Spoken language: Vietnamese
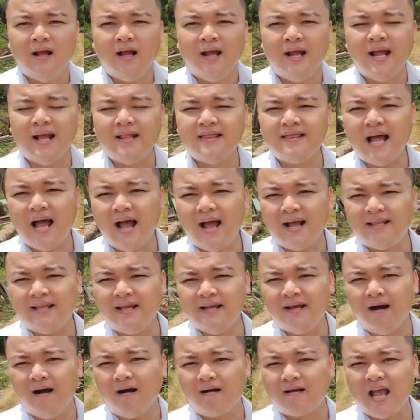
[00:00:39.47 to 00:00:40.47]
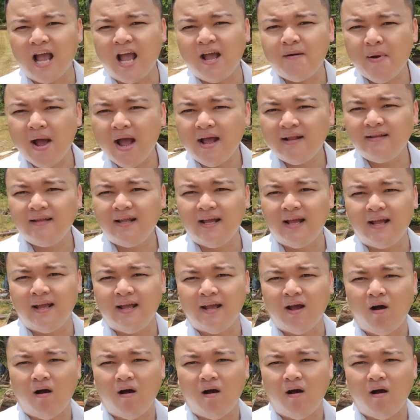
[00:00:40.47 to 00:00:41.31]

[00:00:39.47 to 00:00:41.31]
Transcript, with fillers: Hiện tại thì ở kế bên thì